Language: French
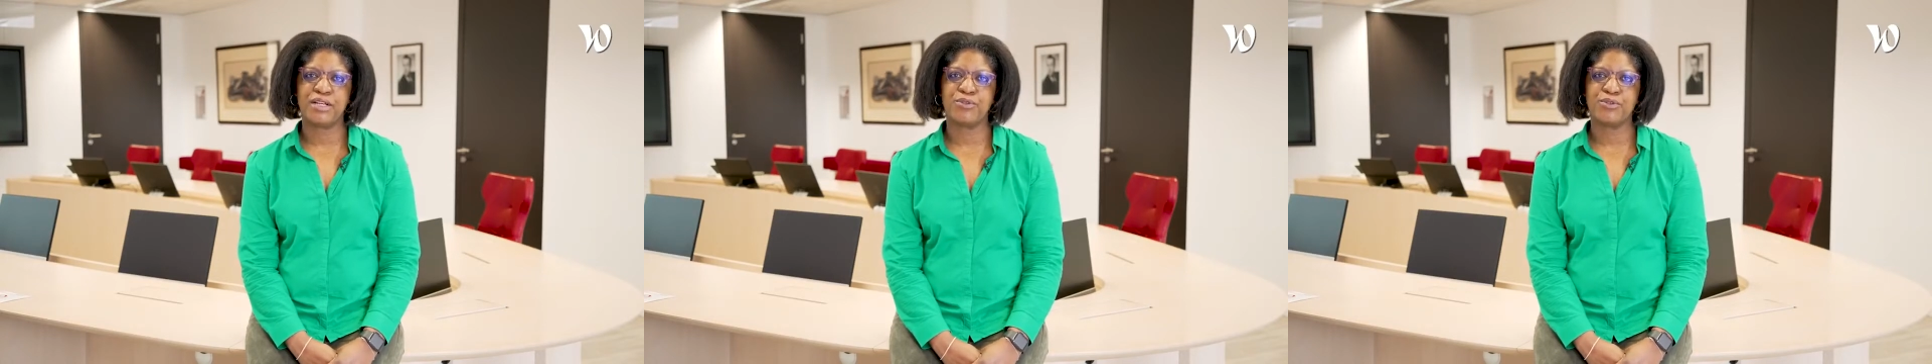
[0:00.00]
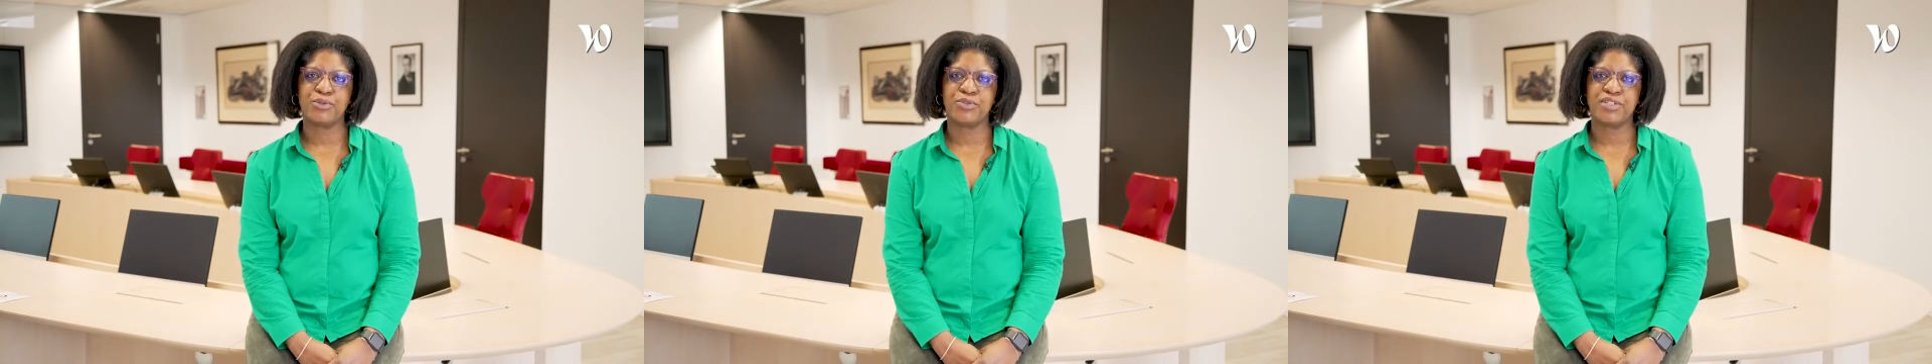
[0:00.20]
et
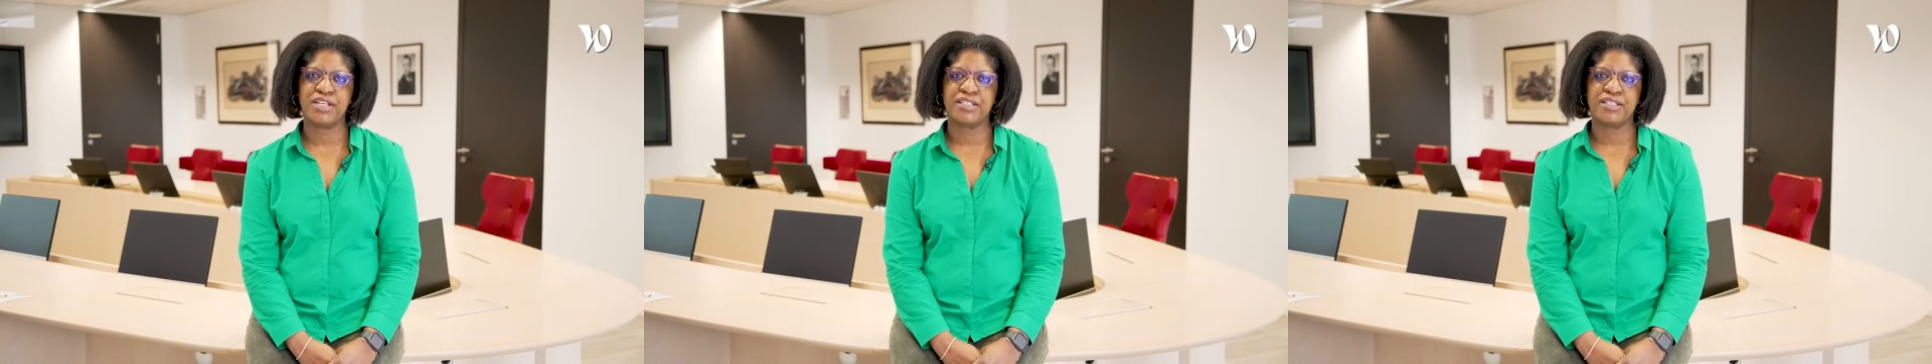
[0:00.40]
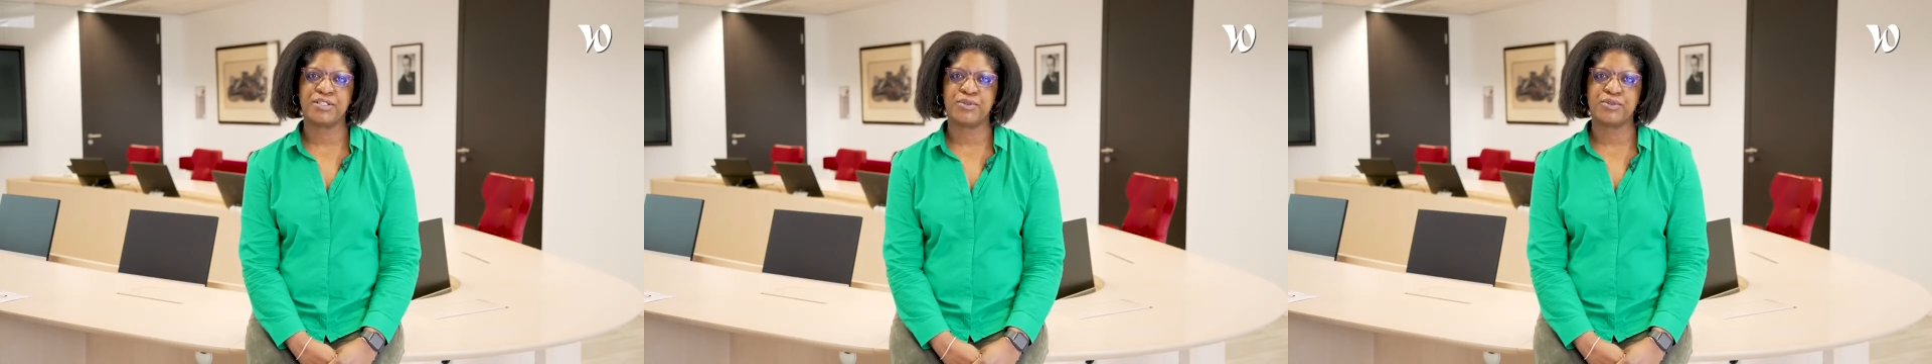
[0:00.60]
le
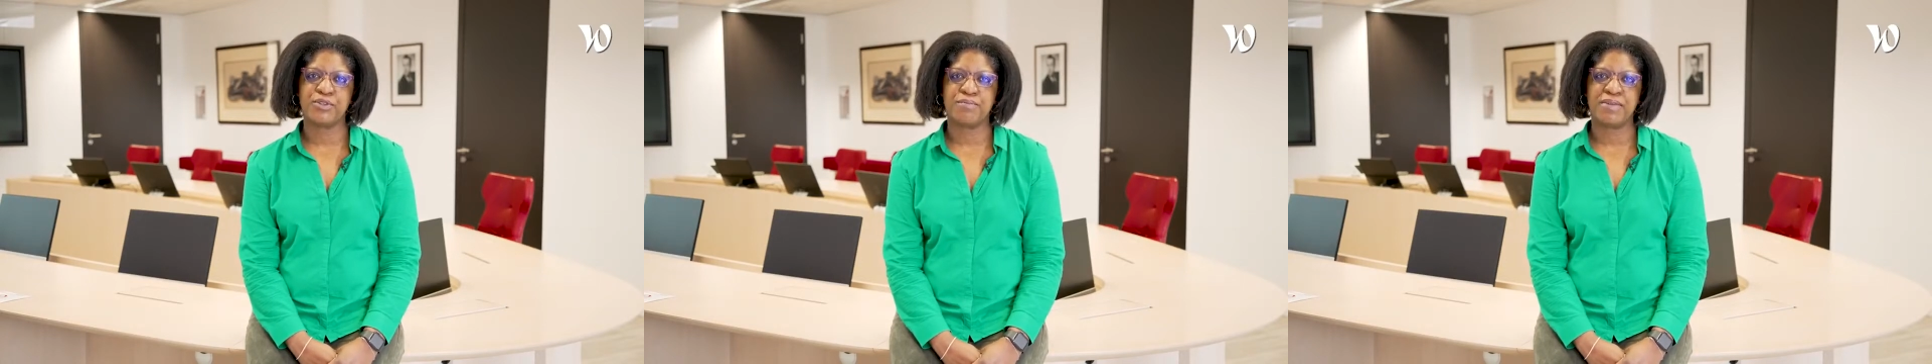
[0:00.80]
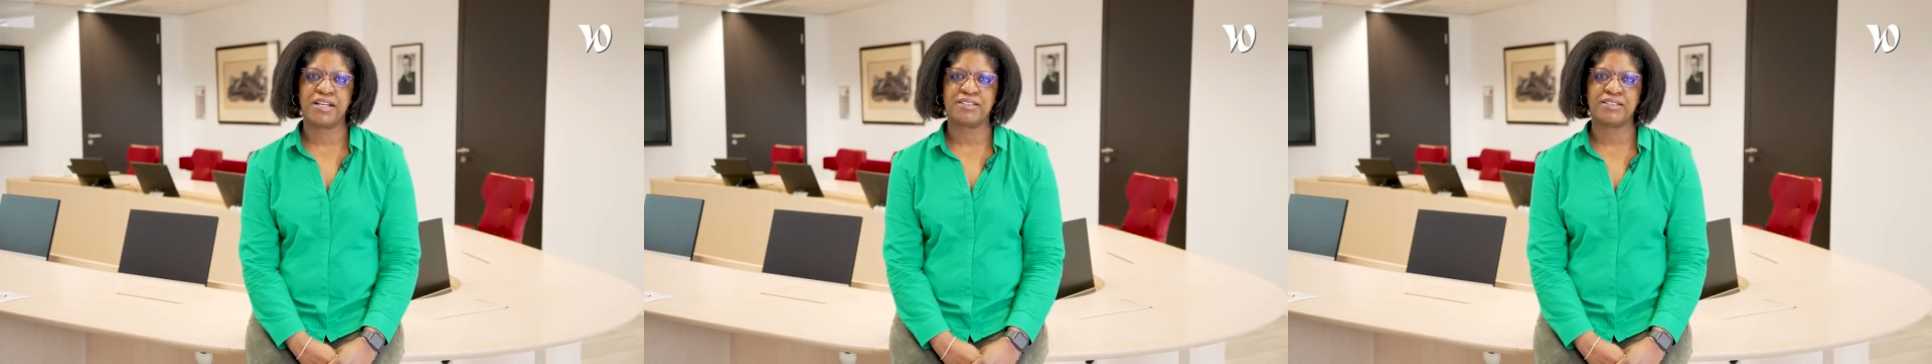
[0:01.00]
soutien des
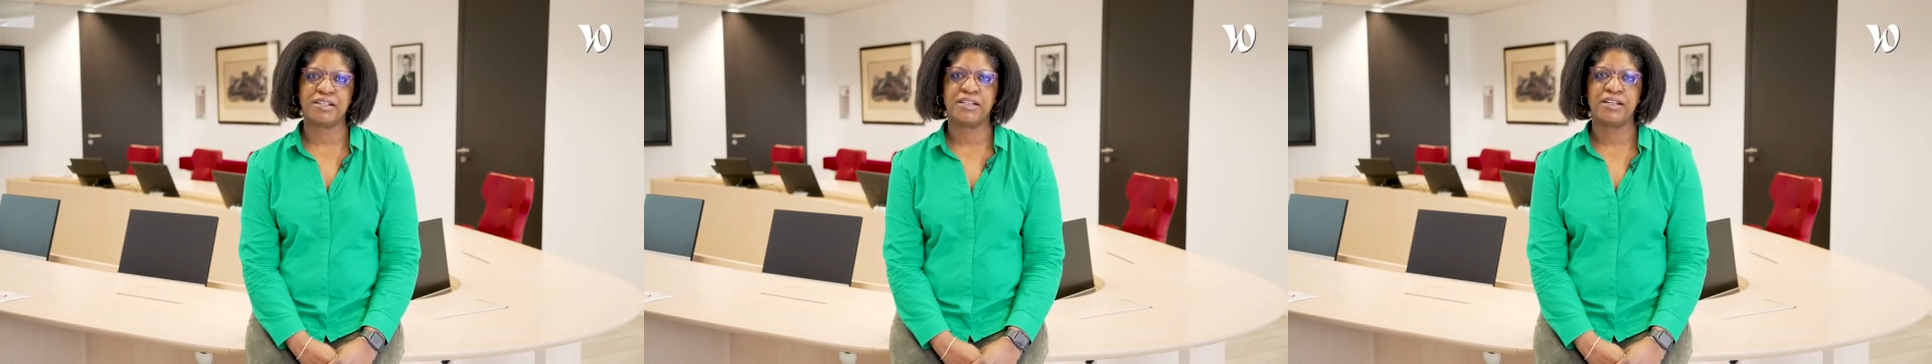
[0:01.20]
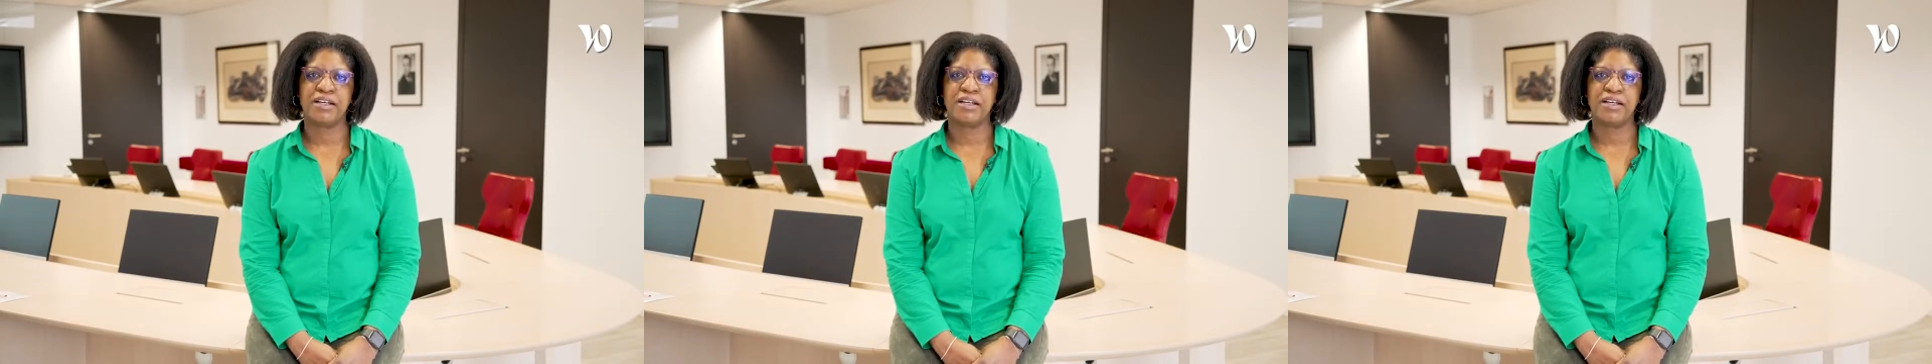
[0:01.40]
automates